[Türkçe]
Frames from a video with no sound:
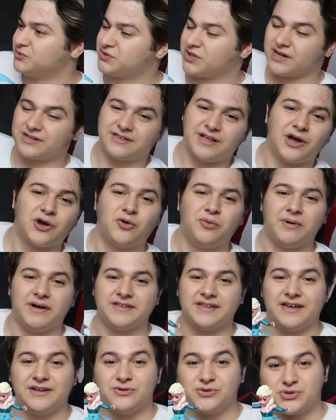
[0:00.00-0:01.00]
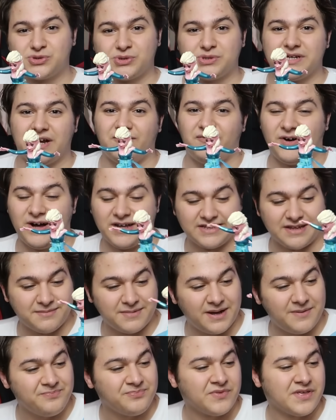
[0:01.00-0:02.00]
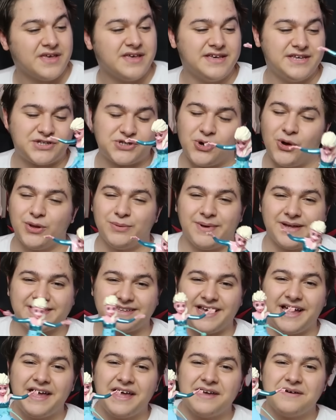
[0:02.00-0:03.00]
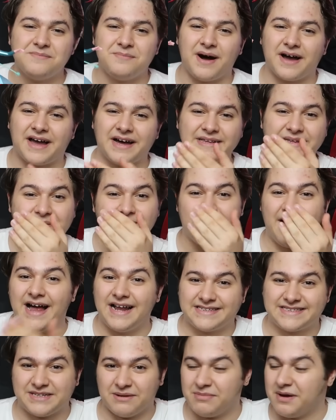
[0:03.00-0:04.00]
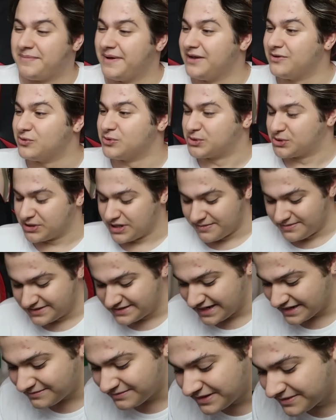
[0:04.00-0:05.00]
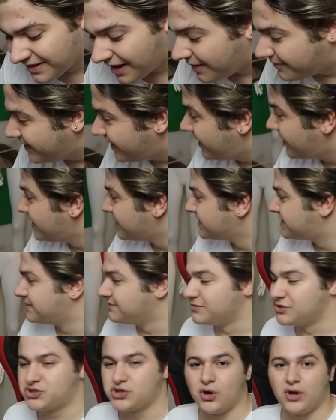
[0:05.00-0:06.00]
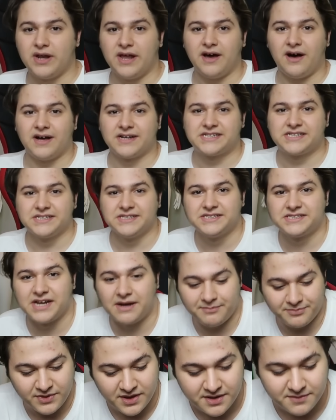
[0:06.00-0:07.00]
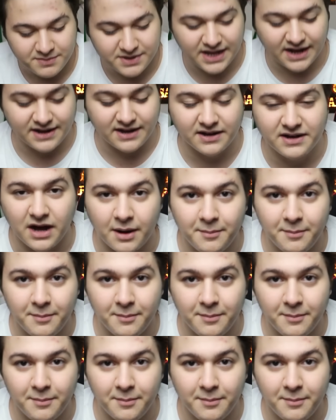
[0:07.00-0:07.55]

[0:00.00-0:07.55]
Uzaktan kumandayla uçuracağım falan ama hiç olmadı. Bakalım Elsa bebeği uçurabilecek miyim abi? Şimdi şöyle açılacağım. Bir dakika